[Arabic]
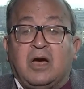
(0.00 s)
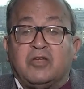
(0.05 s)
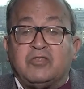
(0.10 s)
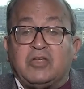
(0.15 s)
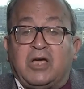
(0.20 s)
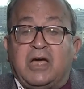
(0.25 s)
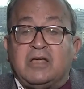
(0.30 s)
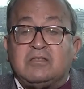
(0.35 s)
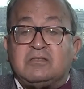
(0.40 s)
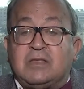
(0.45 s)

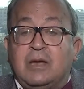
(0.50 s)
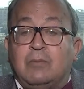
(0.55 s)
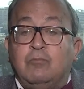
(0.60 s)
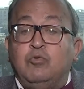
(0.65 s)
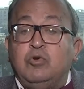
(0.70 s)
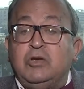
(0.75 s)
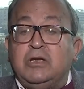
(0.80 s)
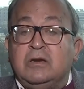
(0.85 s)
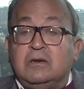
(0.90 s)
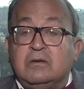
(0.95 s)
قضايا
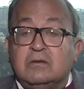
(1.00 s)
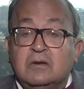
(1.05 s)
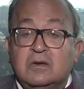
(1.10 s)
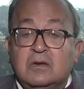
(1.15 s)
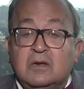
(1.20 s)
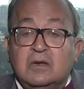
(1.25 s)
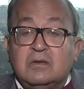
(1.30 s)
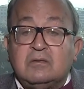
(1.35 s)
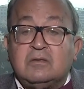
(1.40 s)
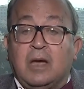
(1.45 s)
التموين
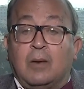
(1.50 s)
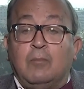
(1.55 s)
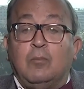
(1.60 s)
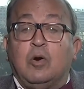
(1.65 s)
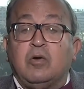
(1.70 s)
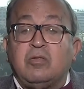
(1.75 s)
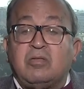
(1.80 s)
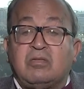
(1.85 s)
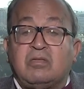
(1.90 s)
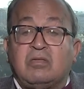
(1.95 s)

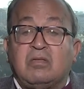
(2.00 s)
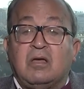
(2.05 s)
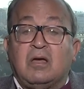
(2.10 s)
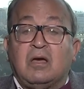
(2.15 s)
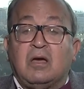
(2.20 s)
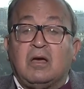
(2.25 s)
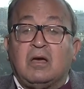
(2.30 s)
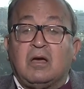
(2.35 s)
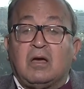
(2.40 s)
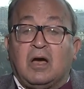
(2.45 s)
تمس
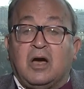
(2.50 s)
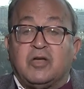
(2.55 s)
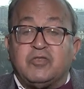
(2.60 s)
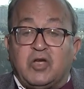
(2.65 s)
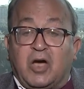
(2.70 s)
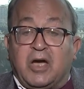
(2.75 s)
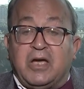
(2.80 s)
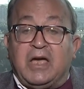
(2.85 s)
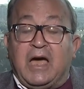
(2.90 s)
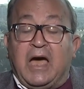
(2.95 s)
آه،
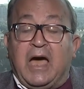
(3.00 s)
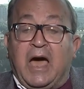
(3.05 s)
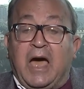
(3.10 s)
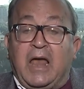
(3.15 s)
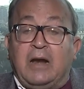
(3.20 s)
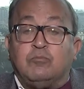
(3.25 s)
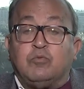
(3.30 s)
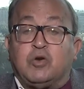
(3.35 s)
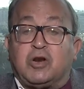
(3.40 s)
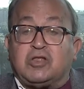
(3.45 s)
قضايا
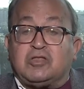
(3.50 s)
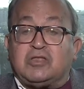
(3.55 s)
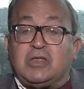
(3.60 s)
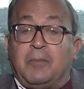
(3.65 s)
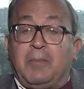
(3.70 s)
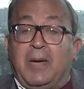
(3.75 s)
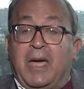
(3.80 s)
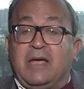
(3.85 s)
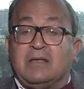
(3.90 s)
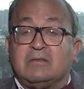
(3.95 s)

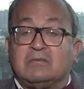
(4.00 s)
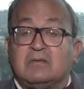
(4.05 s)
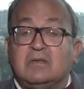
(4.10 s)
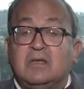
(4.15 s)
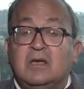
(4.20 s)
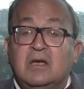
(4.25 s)
المرتبات